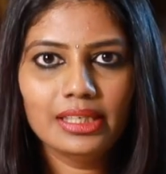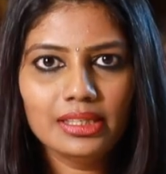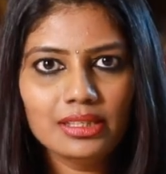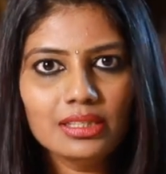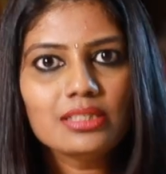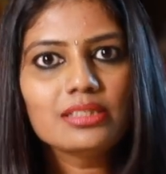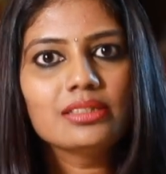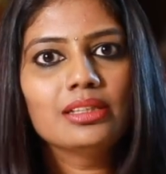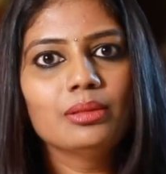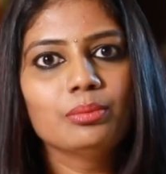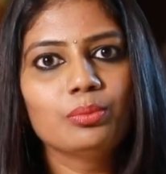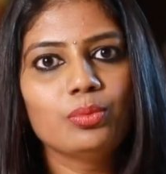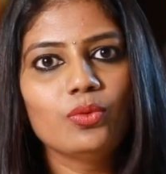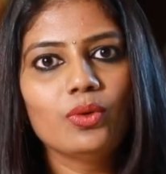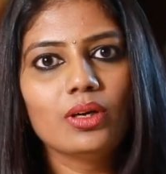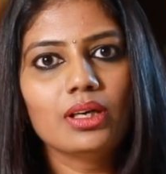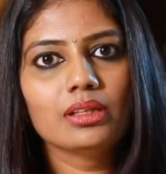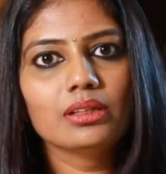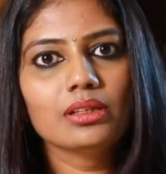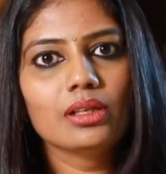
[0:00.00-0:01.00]
எந்த
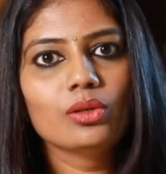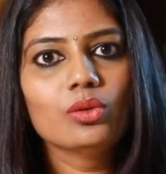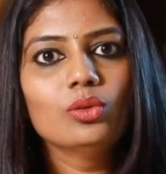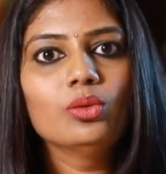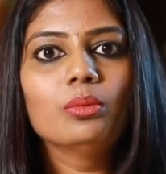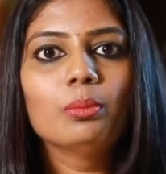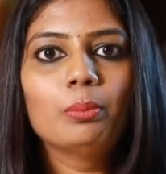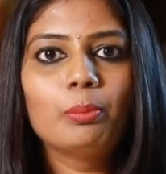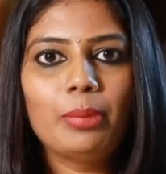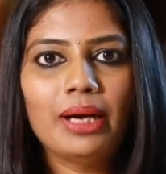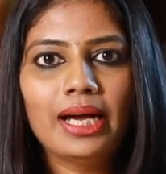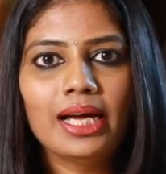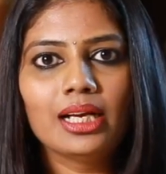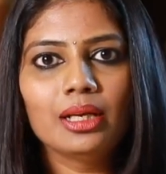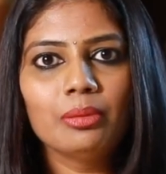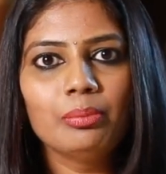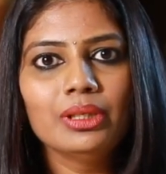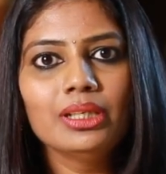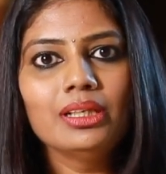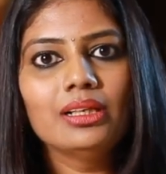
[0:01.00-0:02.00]
ஷாம்புவாக இருந்தாலும்
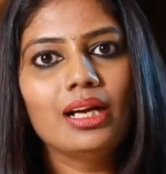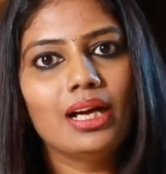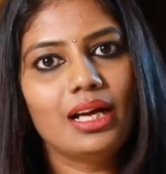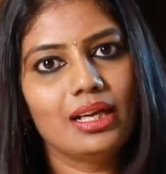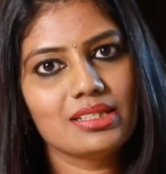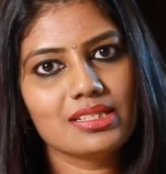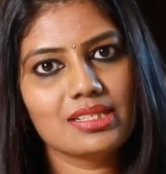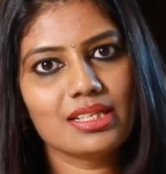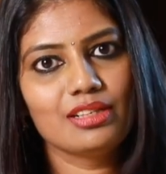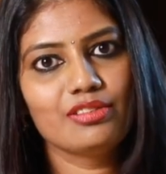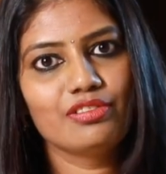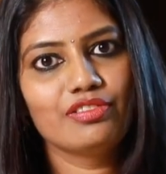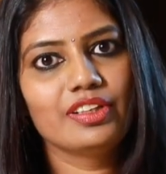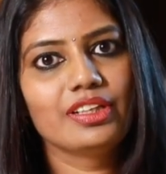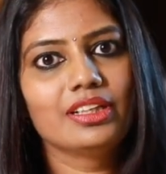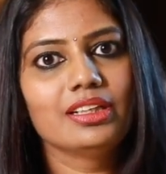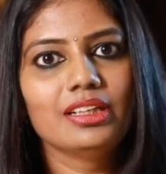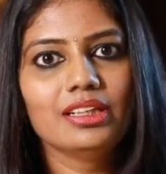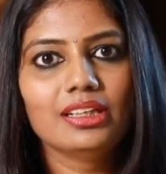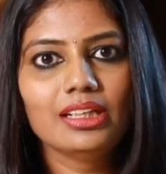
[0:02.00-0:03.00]
பேரபின் அண்ட்
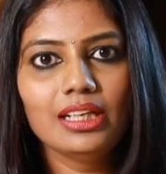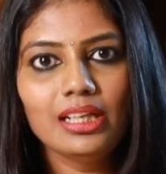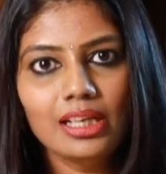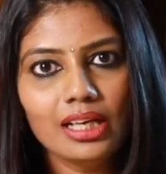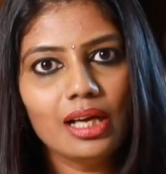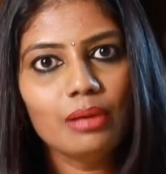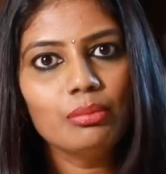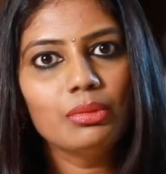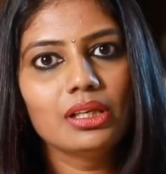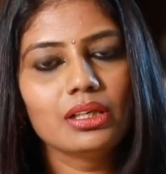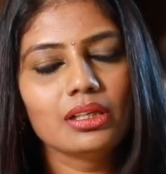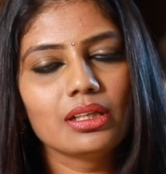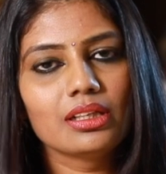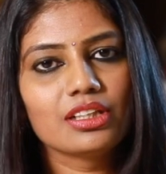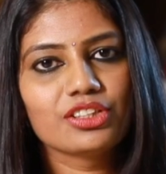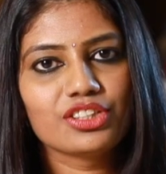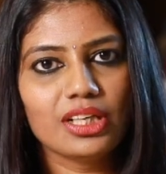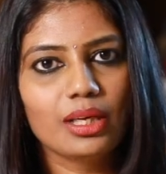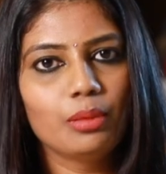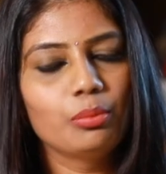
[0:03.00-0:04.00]
சல்ஃபேட் இது இல்லாமல் இருக்கிற
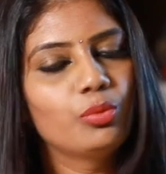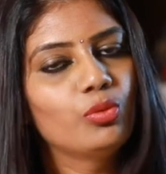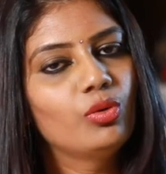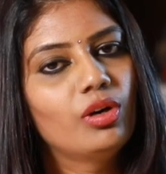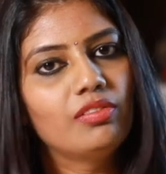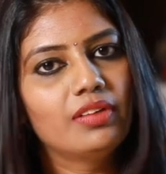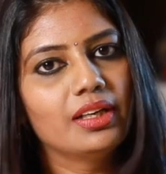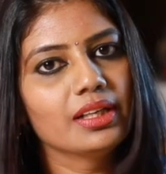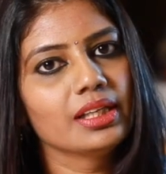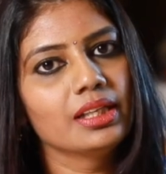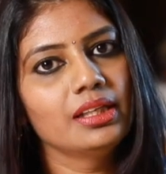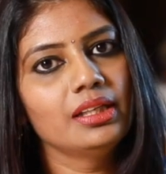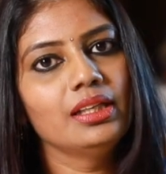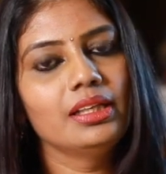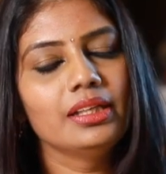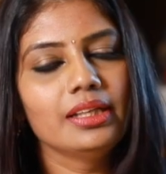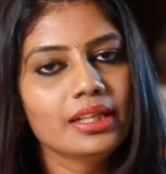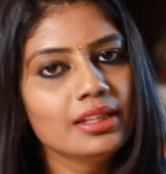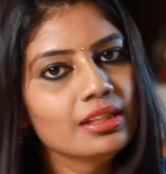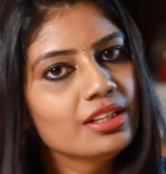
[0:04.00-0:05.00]
ஷாம்புவாக வாங்கி
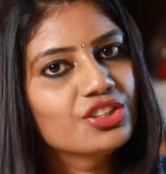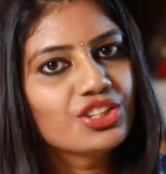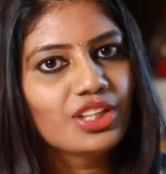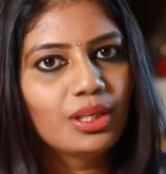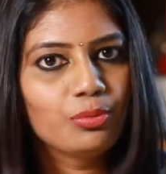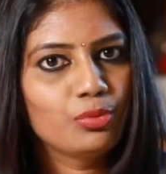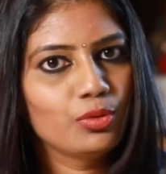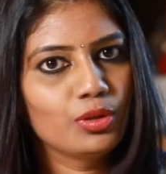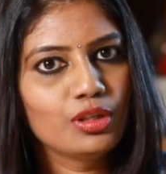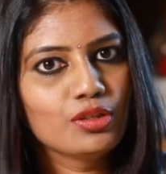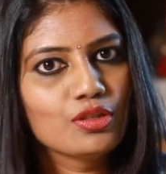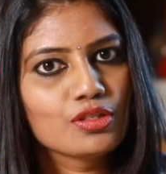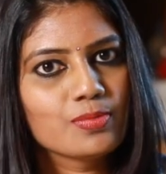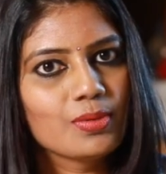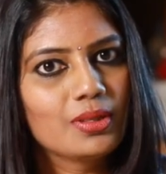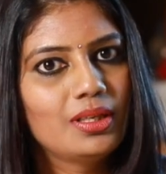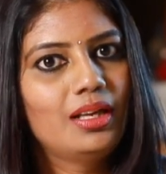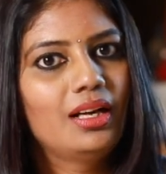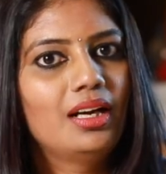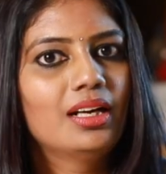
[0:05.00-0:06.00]
எந்த ஷாம்பு வேணால் யூஸ்
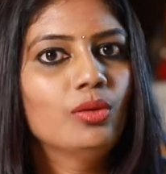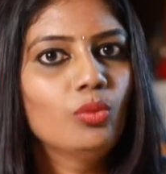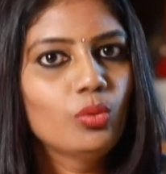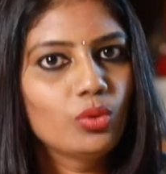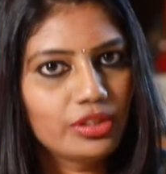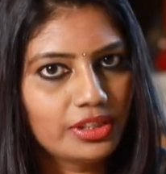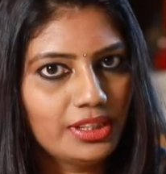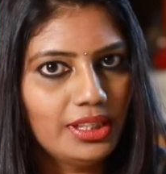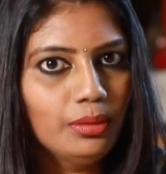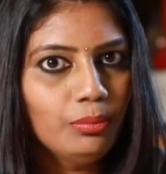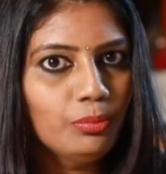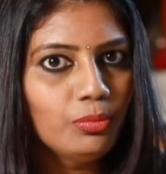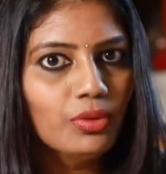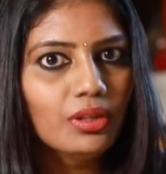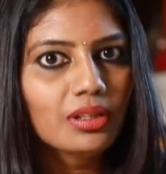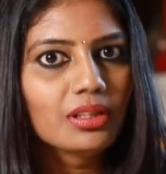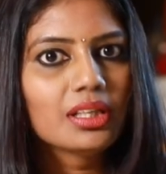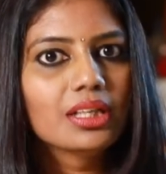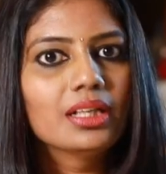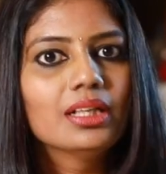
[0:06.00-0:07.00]
பண்ணலாம் ஆனால் ஒரு ஷாம்பு
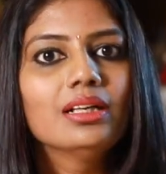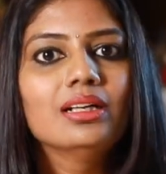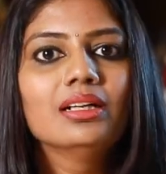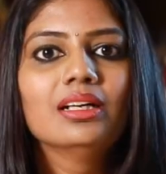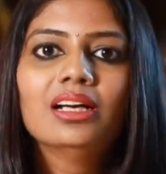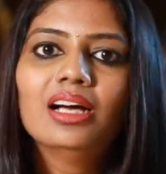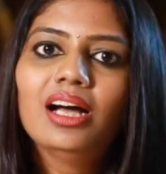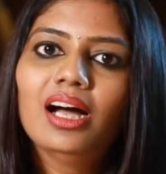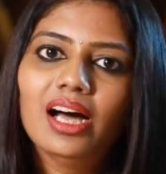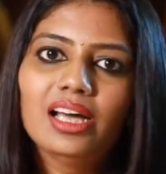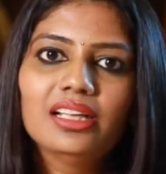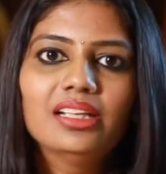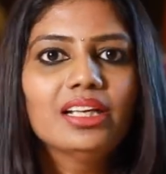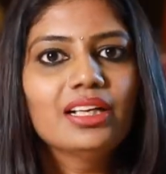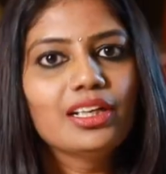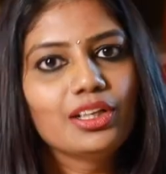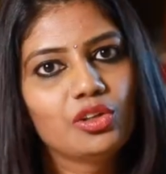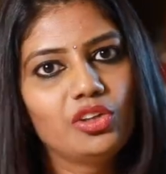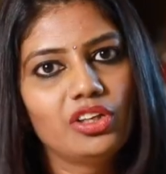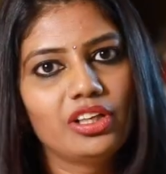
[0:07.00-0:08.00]
வாங்கினீங்கன்னா அதே
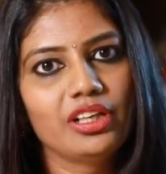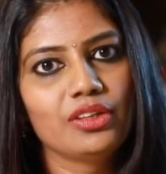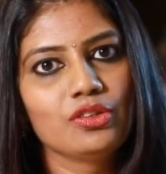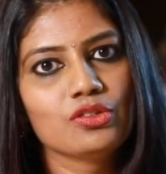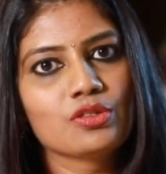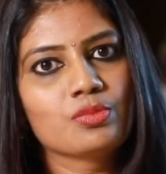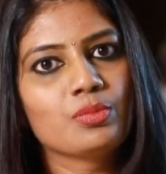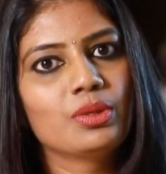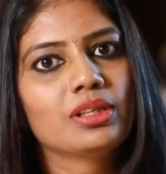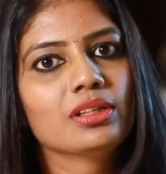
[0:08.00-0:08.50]
ரெகுலராக யூஸ்